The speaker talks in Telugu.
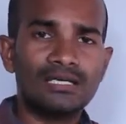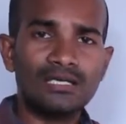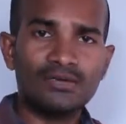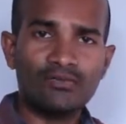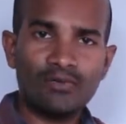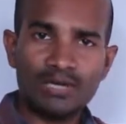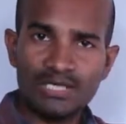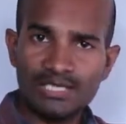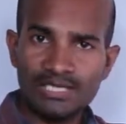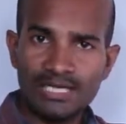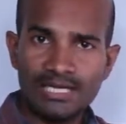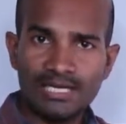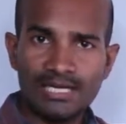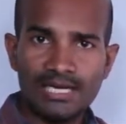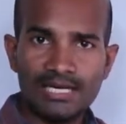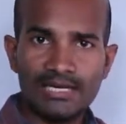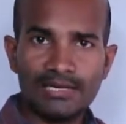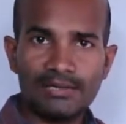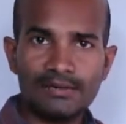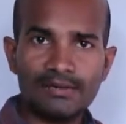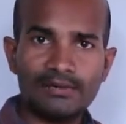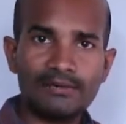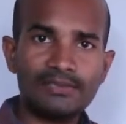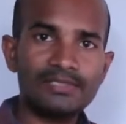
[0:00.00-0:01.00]
ఈ
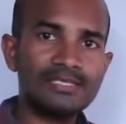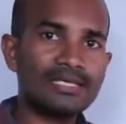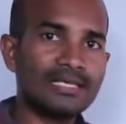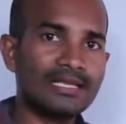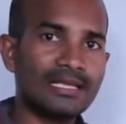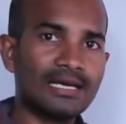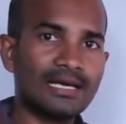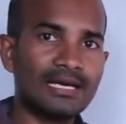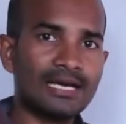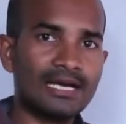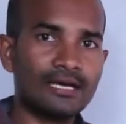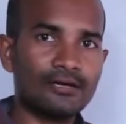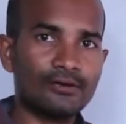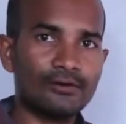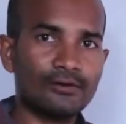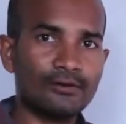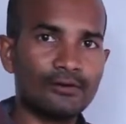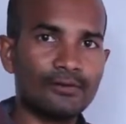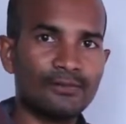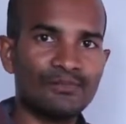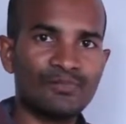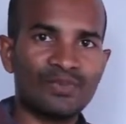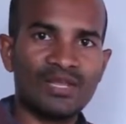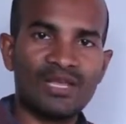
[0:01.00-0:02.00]
వర్షాకాలంలోనూ
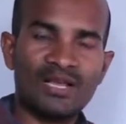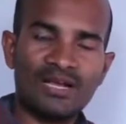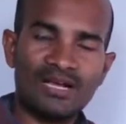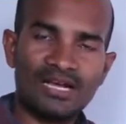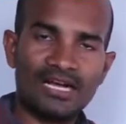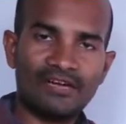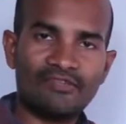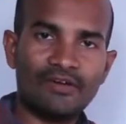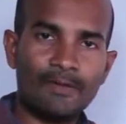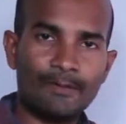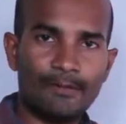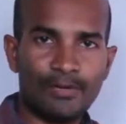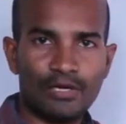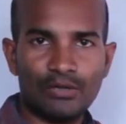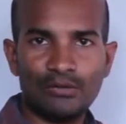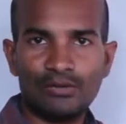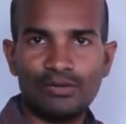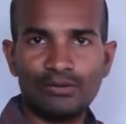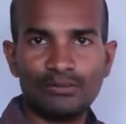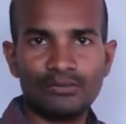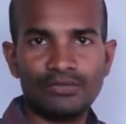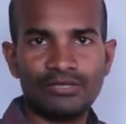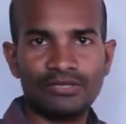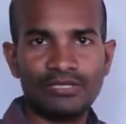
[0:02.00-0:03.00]
శీతాకాలంలోనూ కఫ
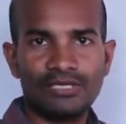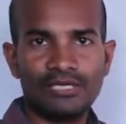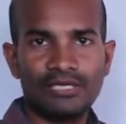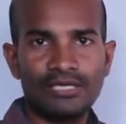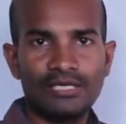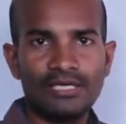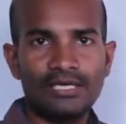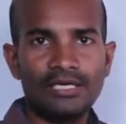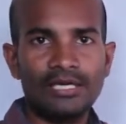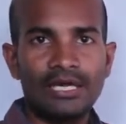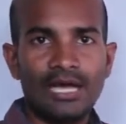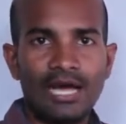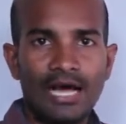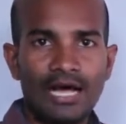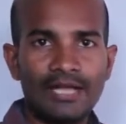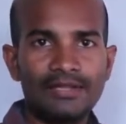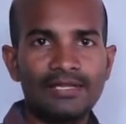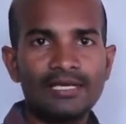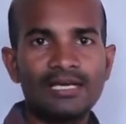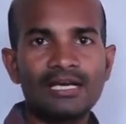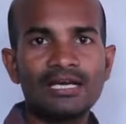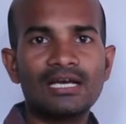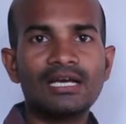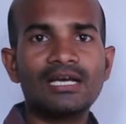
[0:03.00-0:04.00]
ప్రవృత్తి
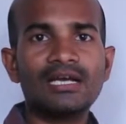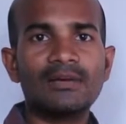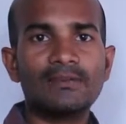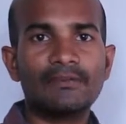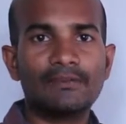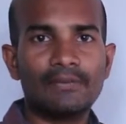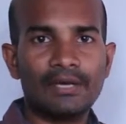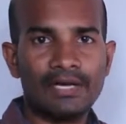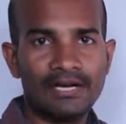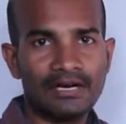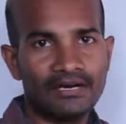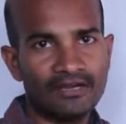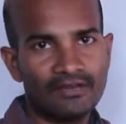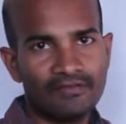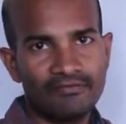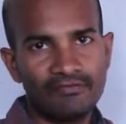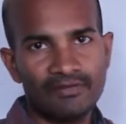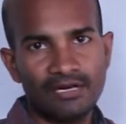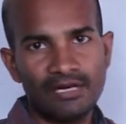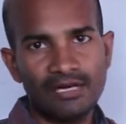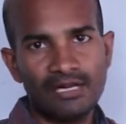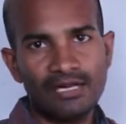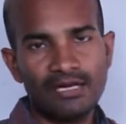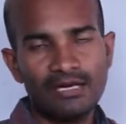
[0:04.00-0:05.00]
అధికంగా పెరగటం
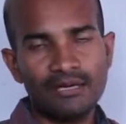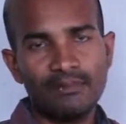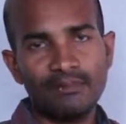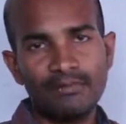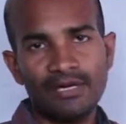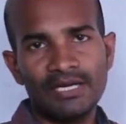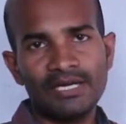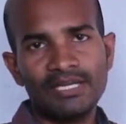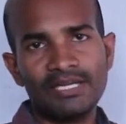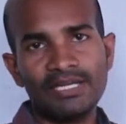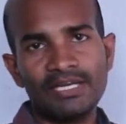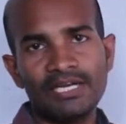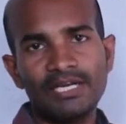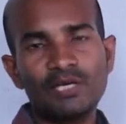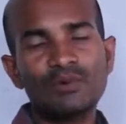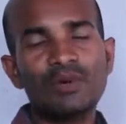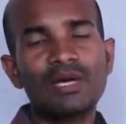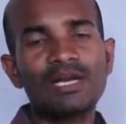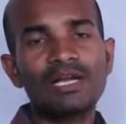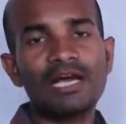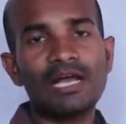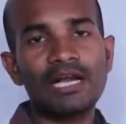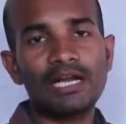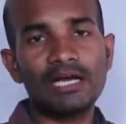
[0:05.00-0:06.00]
వల్ల మనకి
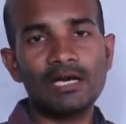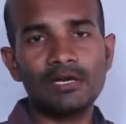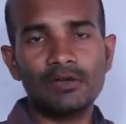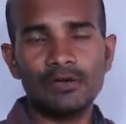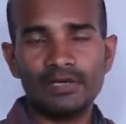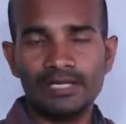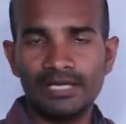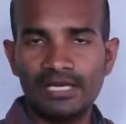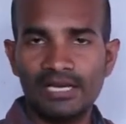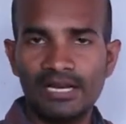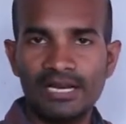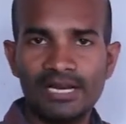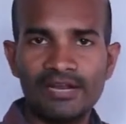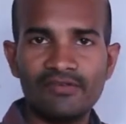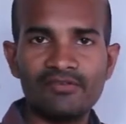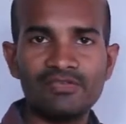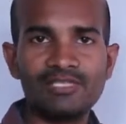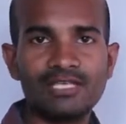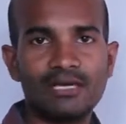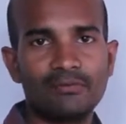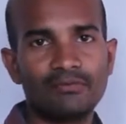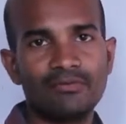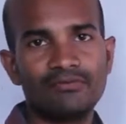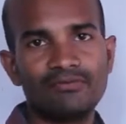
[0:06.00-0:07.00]
ఎటువంటి అనారోగ్యాలు
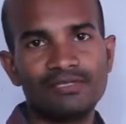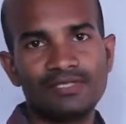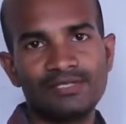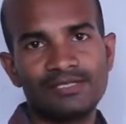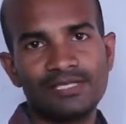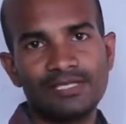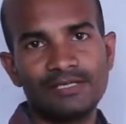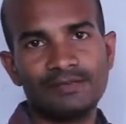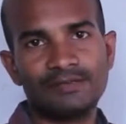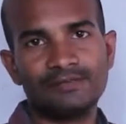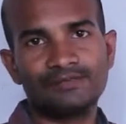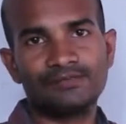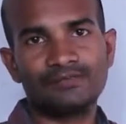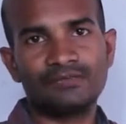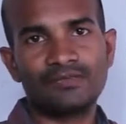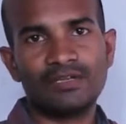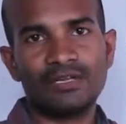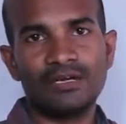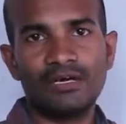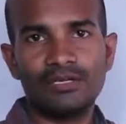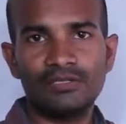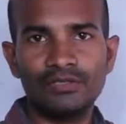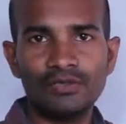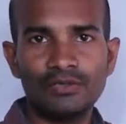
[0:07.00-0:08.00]
అనేవి సంభవిస్తాయి
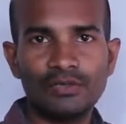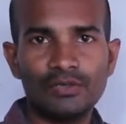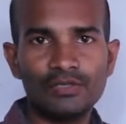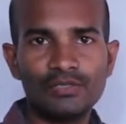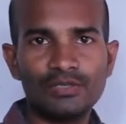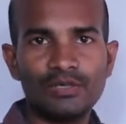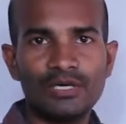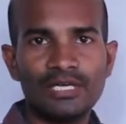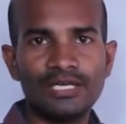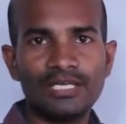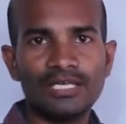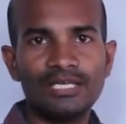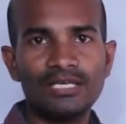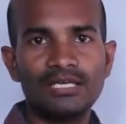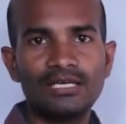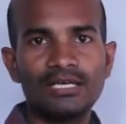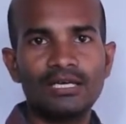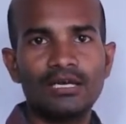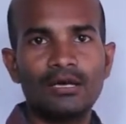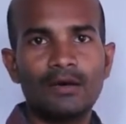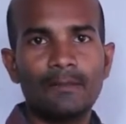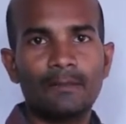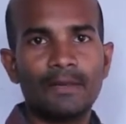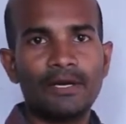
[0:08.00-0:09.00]
అందుకోసం అని
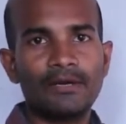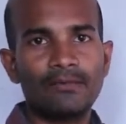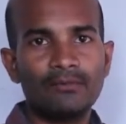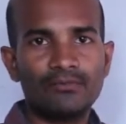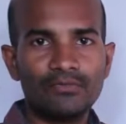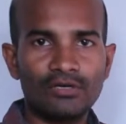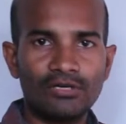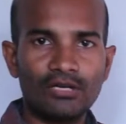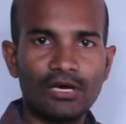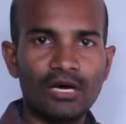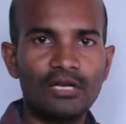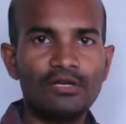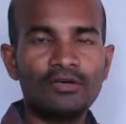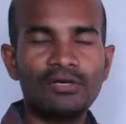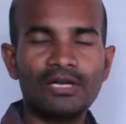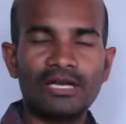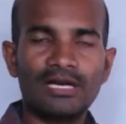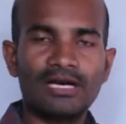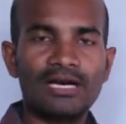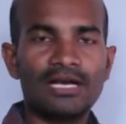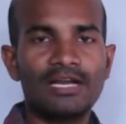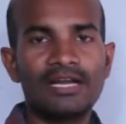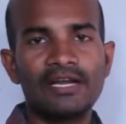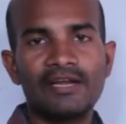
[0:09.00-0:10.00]
మనం నాలుగు
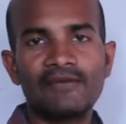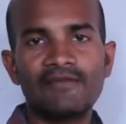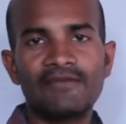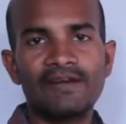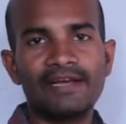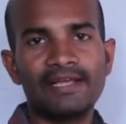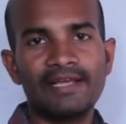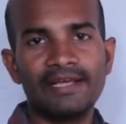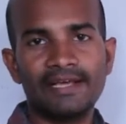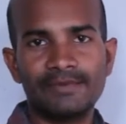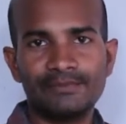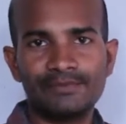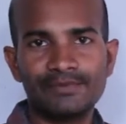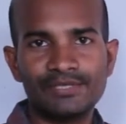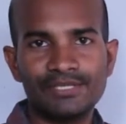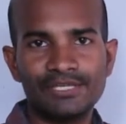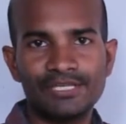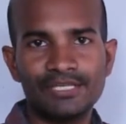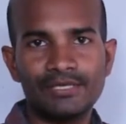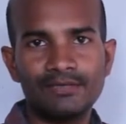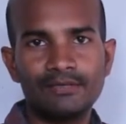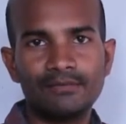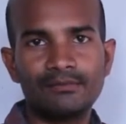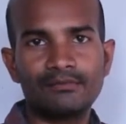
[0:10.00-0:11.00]
రకాలైనటువంటి
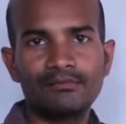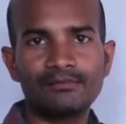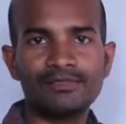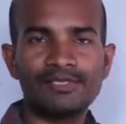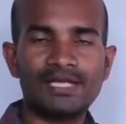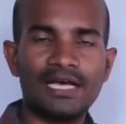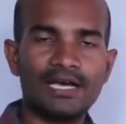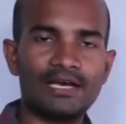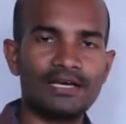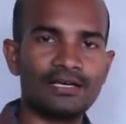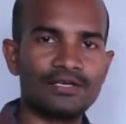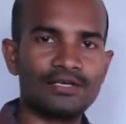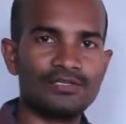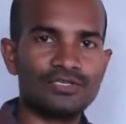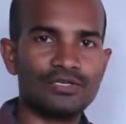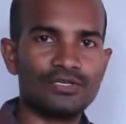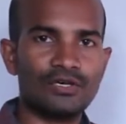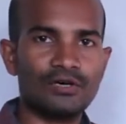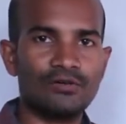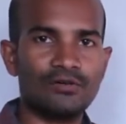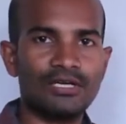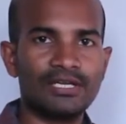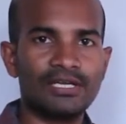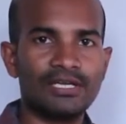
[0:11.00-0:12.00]
హెల్ప్స్ని
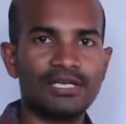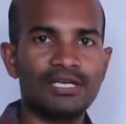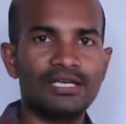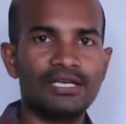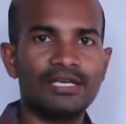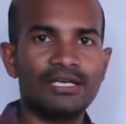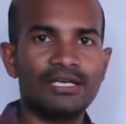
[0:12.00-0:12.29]
సేకరించుకోవాలి